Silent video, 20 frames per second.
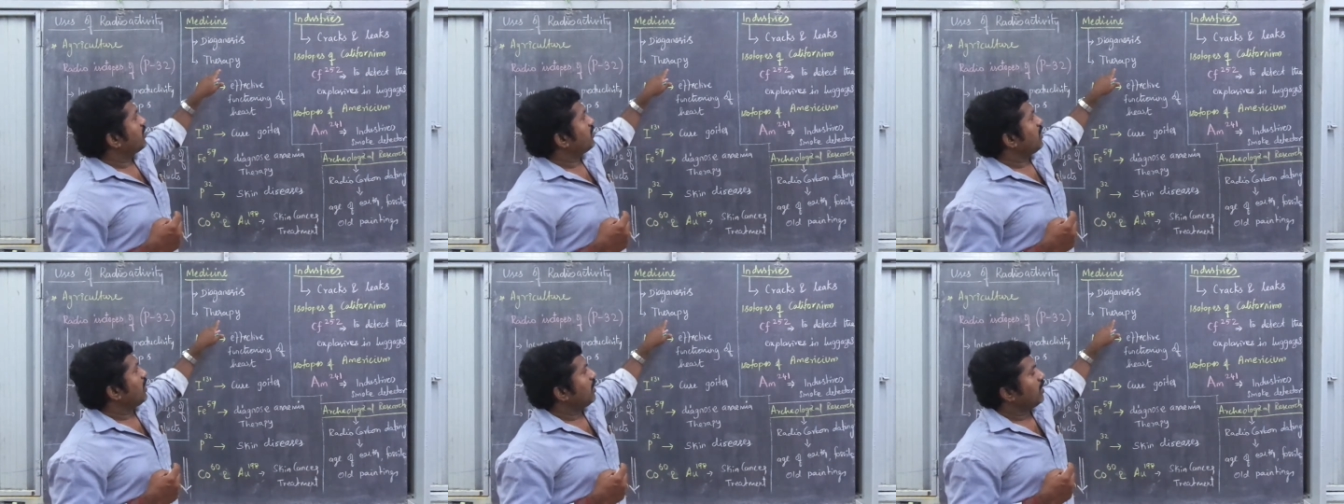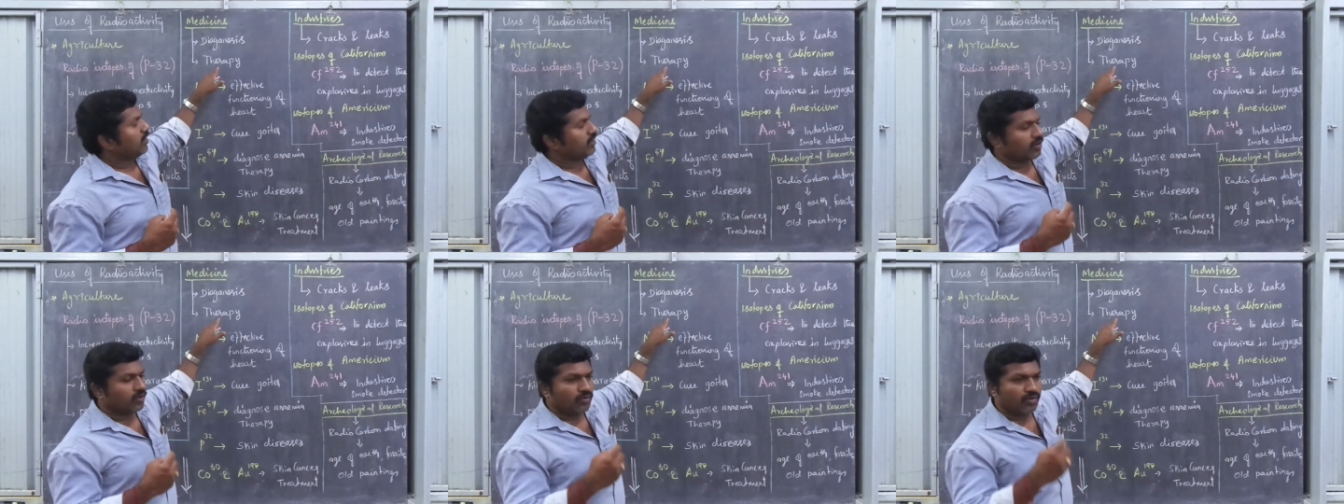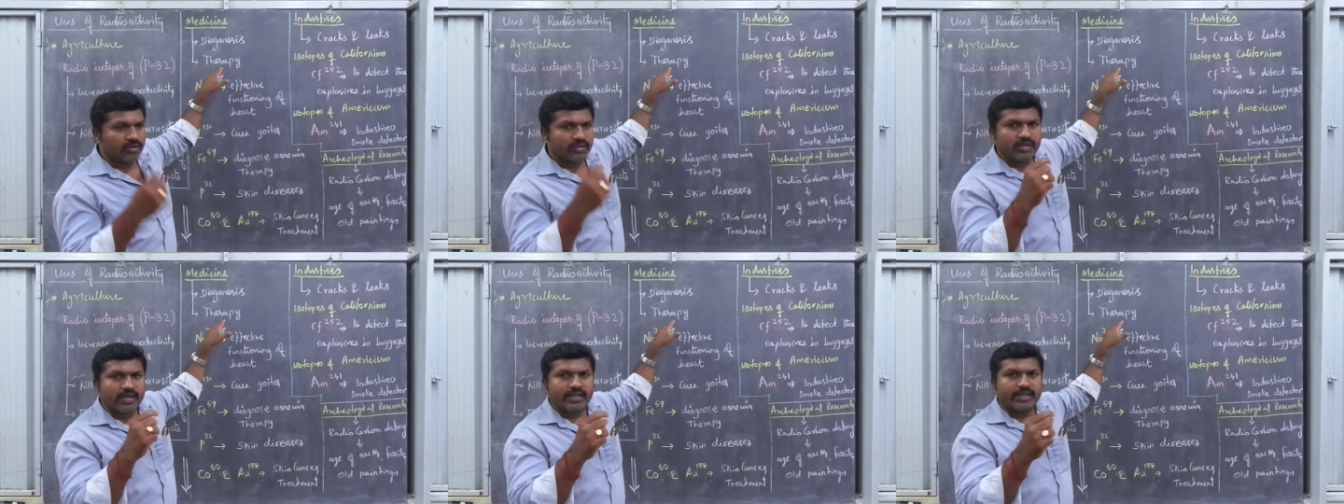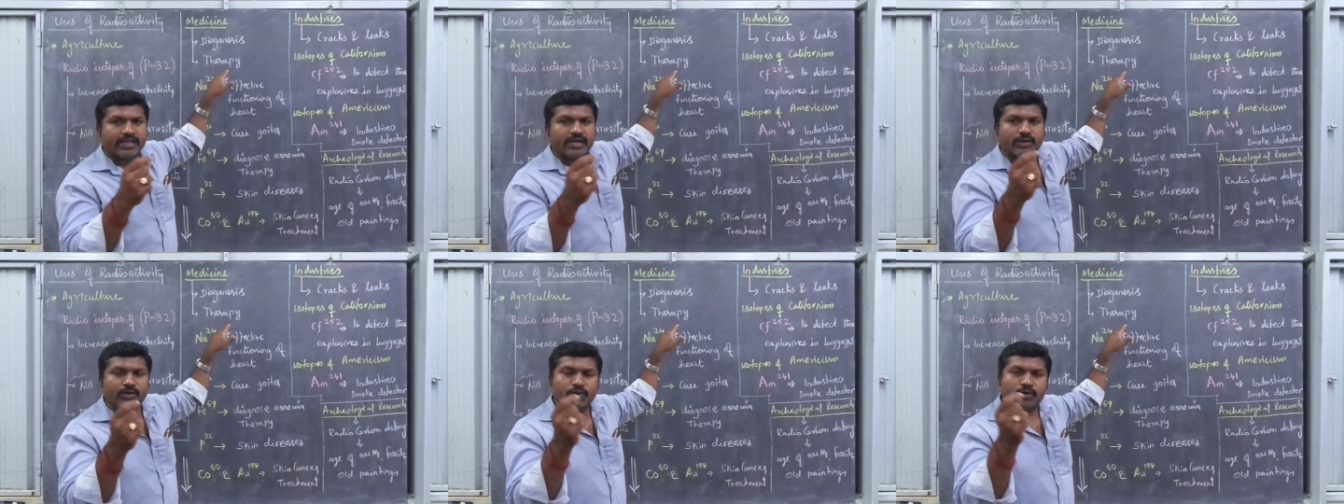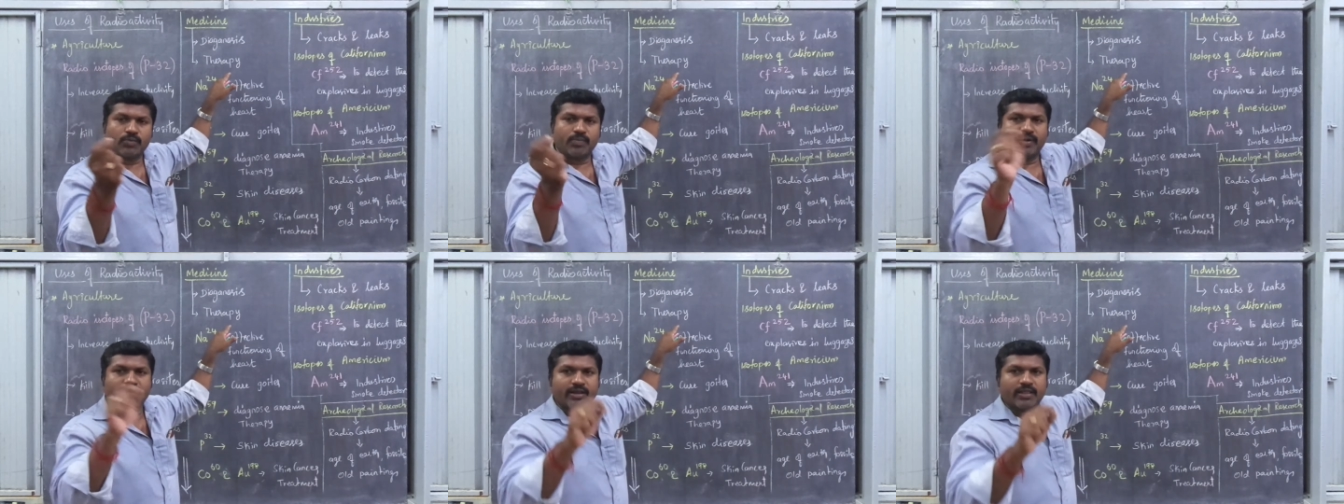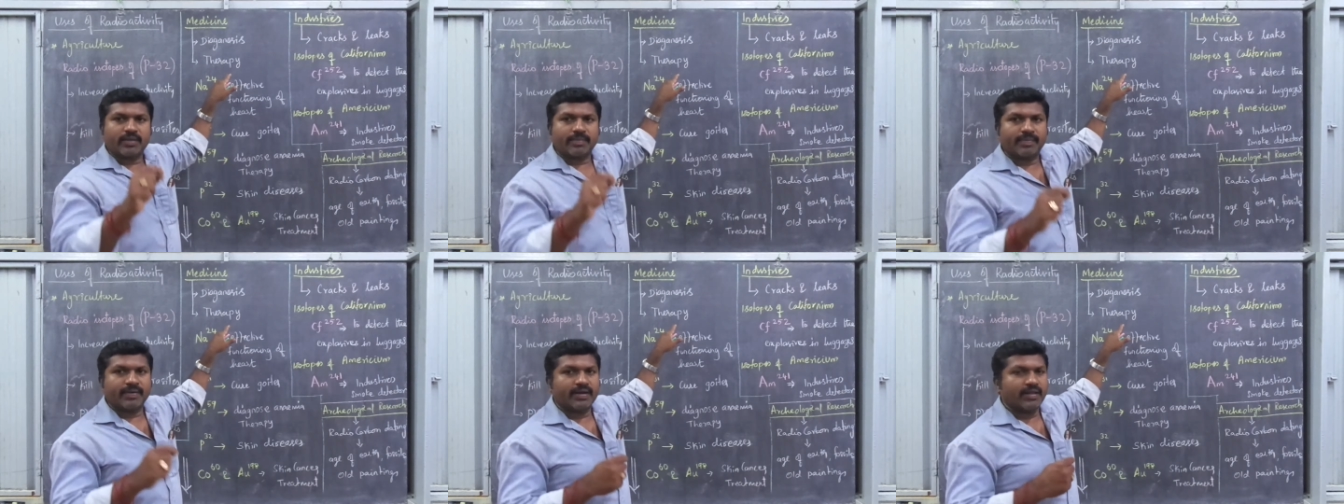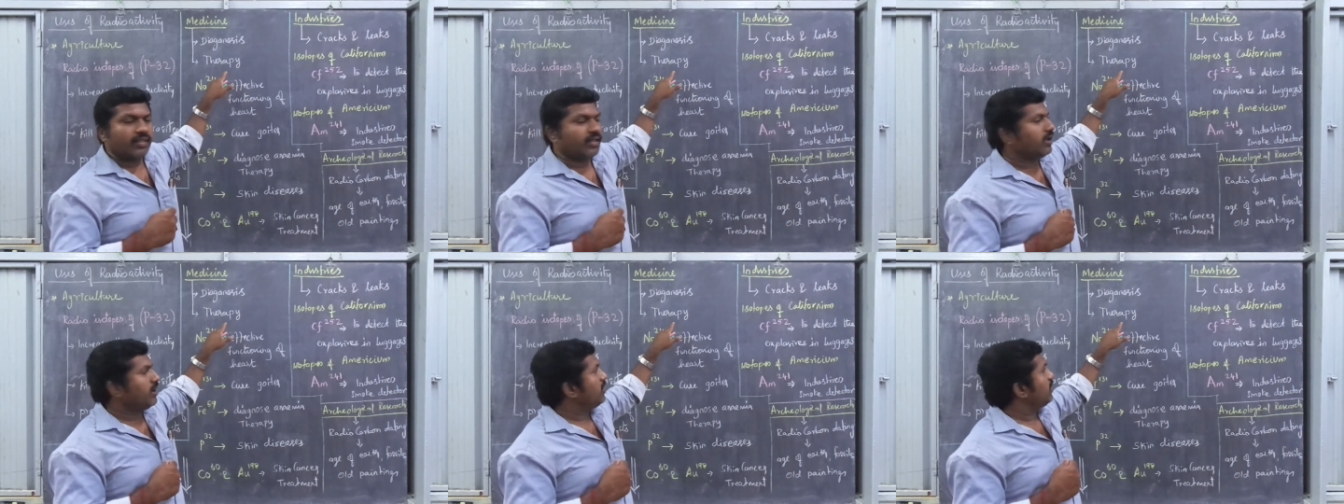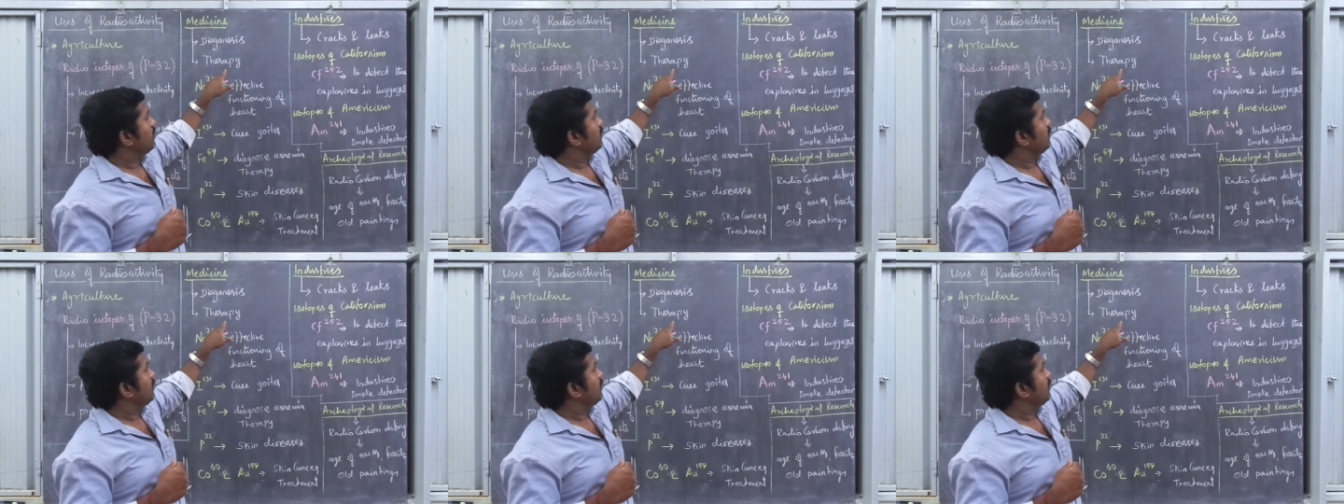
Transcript: பண்ணுறது அதை கொடுத்து அதை க்யூர் பண்ணுறதுக்கு